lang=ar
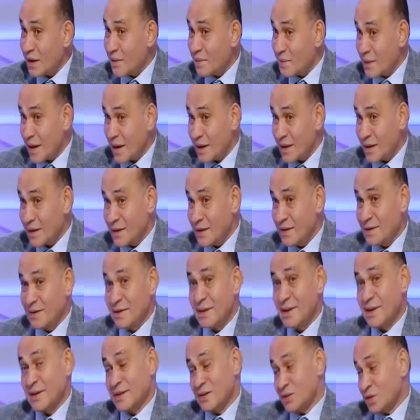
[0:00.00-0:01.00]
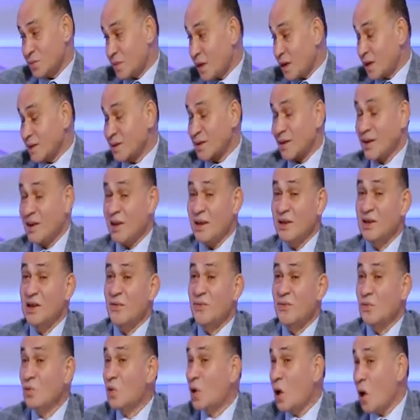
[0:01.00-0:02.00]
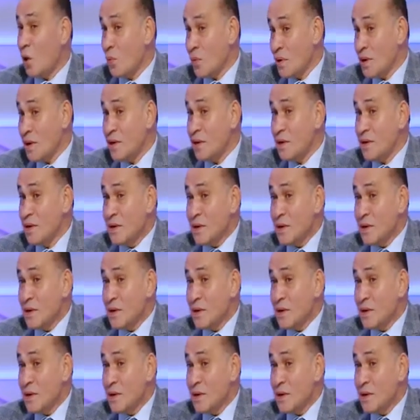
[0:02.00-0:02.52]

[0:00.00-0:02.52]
اهم حاجه اللي انت تبقى عندك هدف وقوي